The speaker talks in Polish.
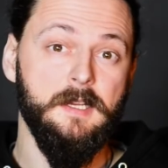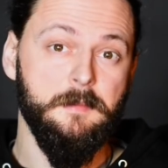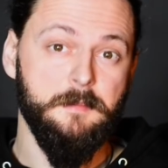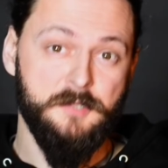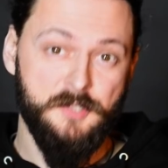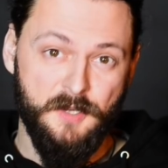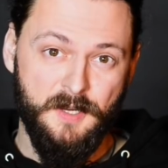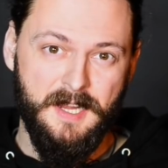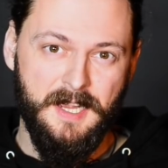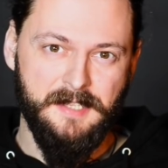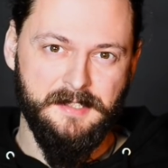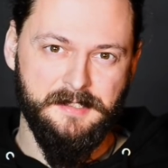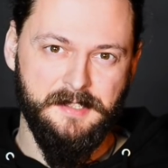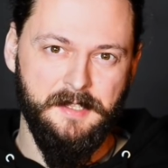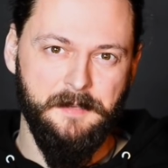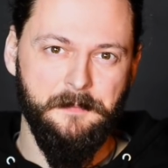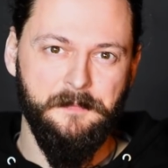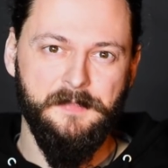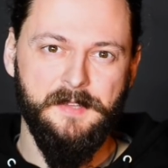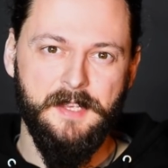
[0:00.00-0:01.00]
Przy
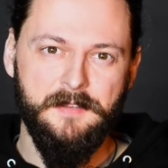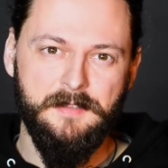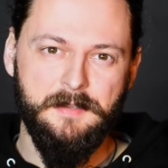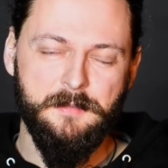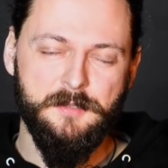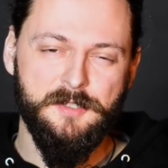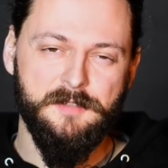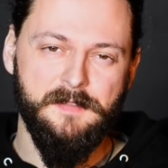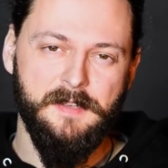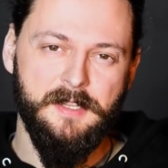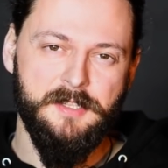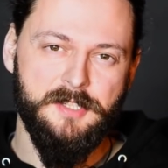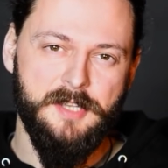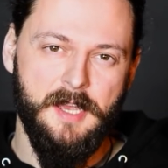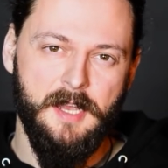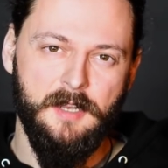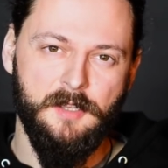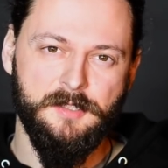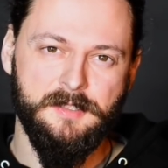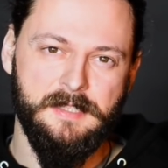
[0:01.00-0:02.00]
okazji, nie wiem czy
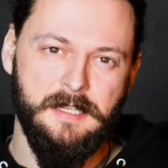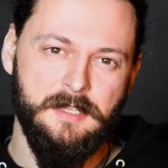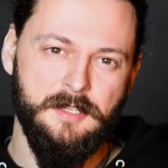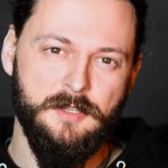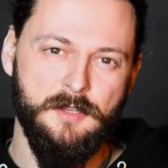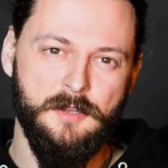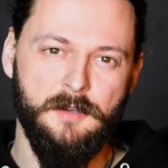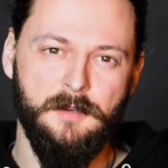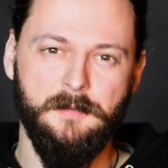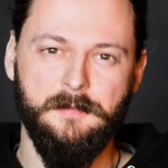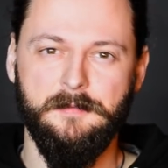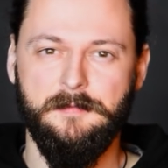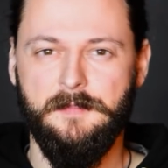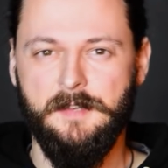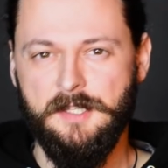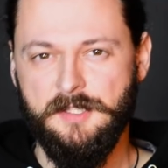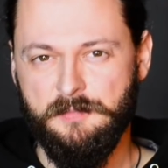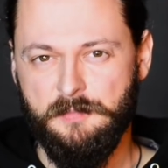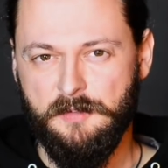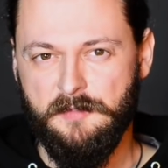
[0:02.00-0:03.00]
wiecie, ale ostatnio
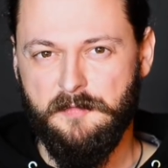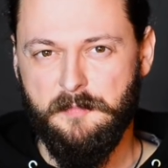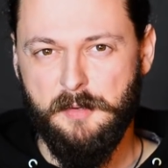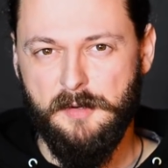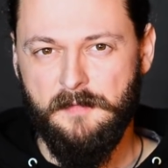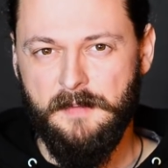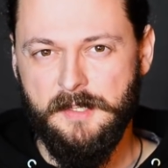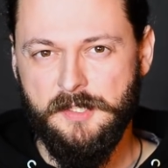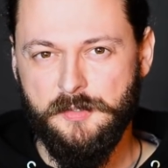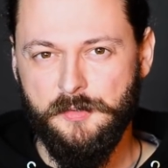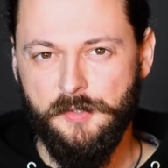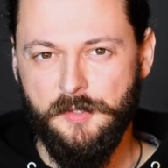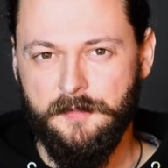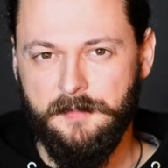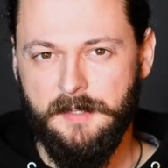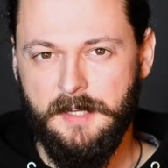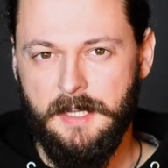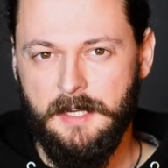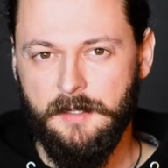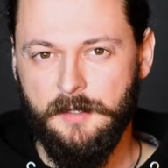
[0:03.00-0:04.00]
Facebook wprowadził
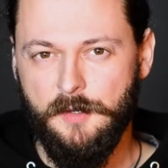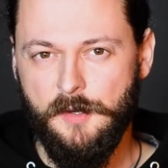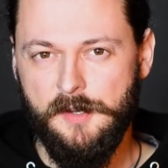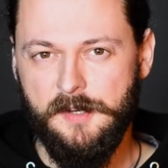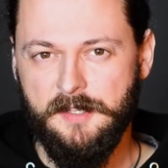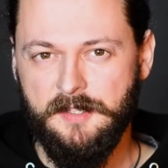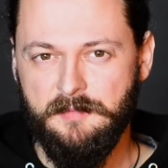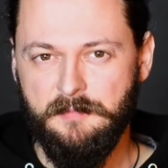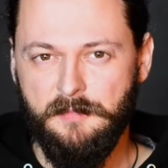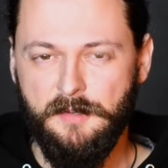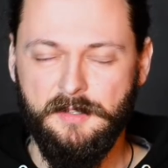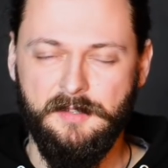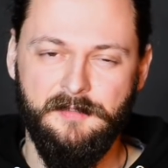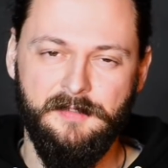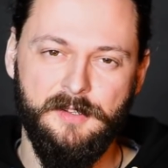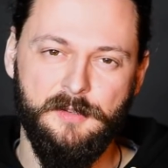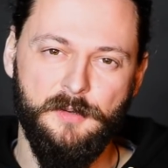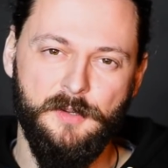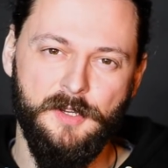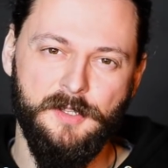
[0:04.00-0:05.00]
nowy algorytm
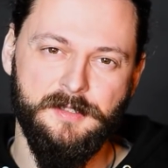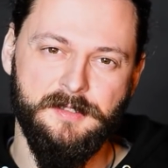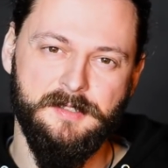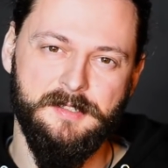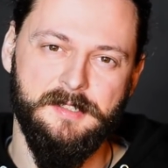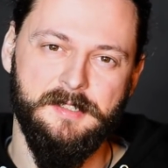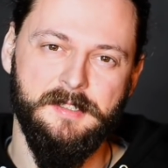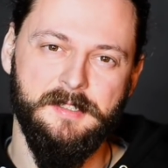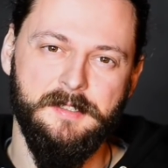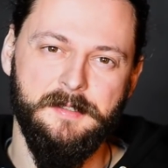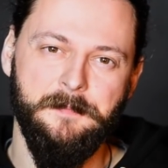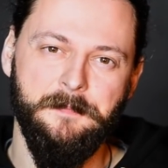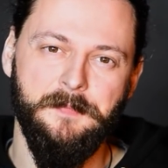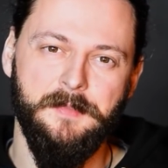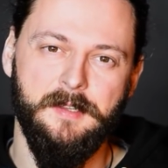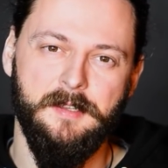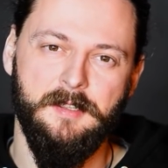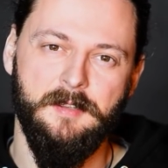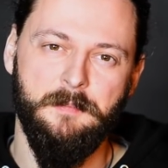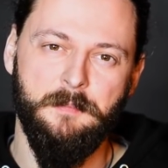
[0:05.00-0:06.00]
modyfikujący
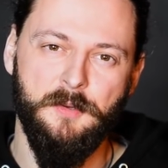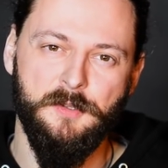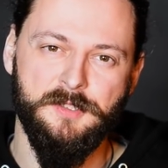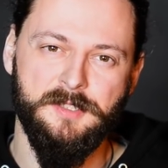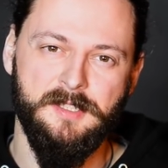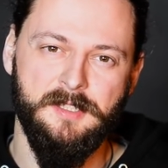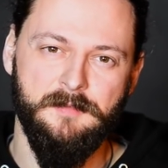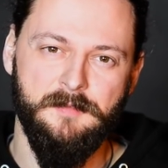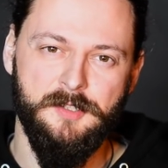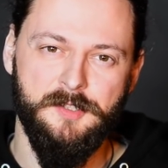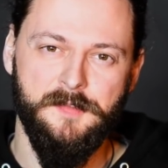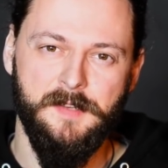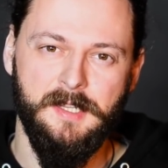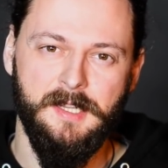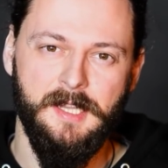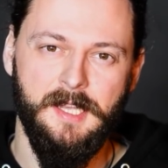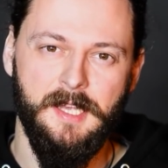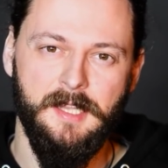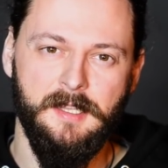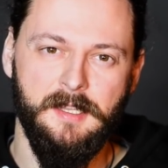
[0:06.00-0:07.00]
e, posty
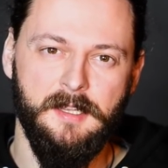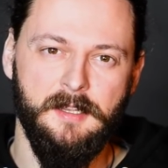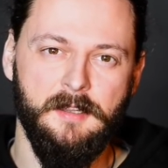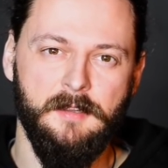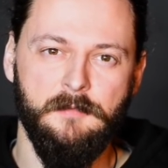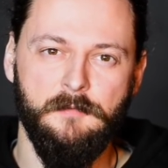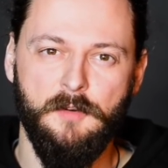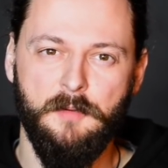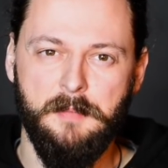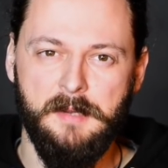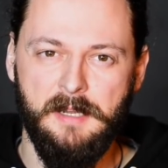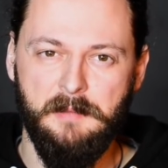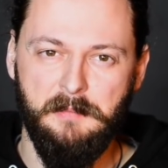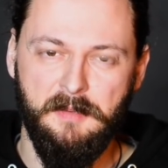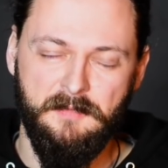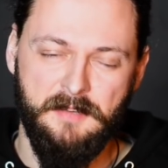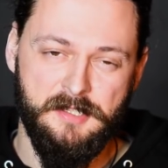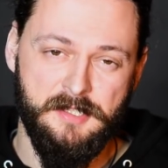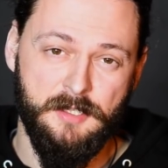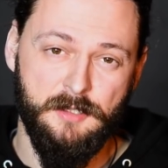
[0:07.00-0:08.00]
wyświetlane w
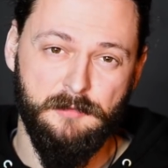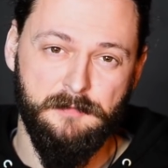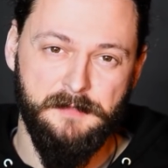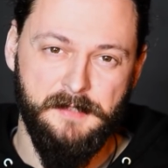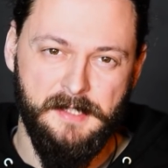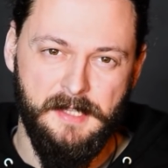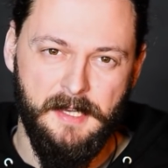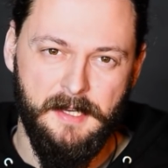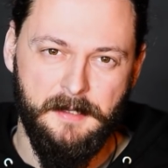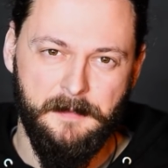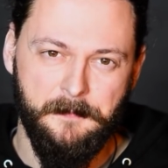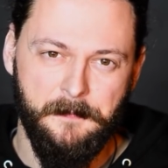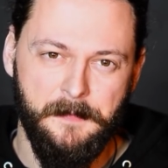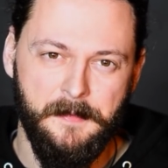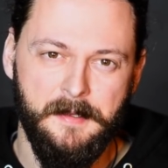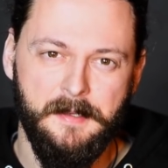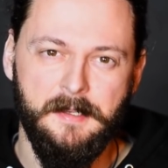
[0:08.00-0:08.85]
obrębie waszego feeda.